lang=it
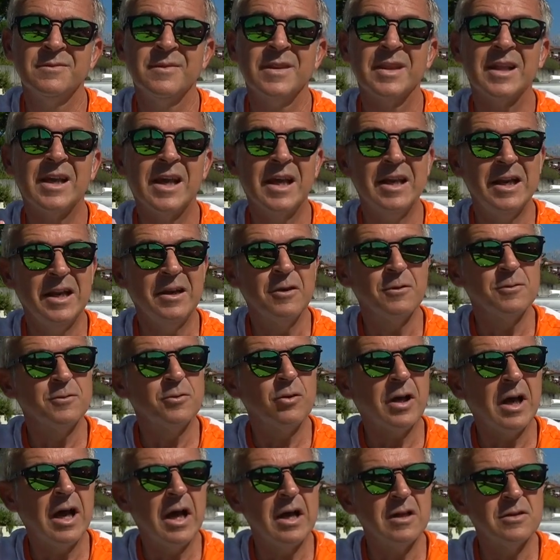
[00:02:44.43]
che nel nostro
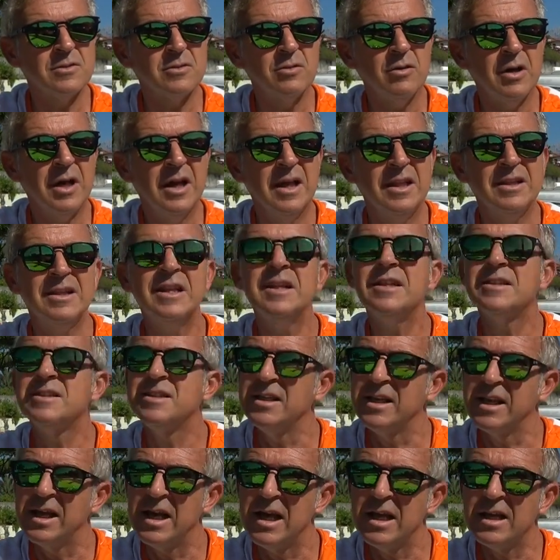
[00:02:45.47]
caso è del
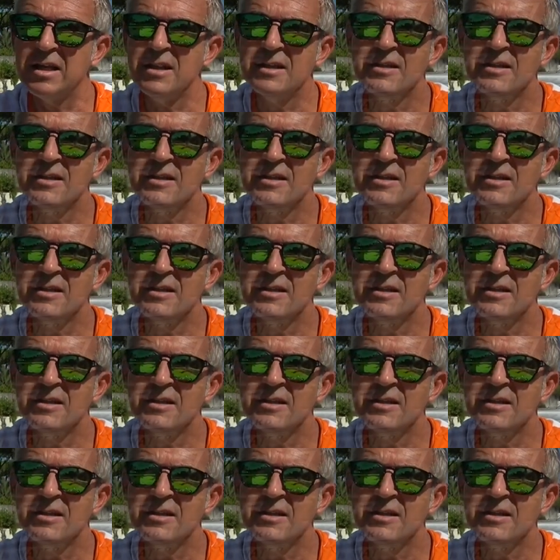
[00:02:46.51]
Sigar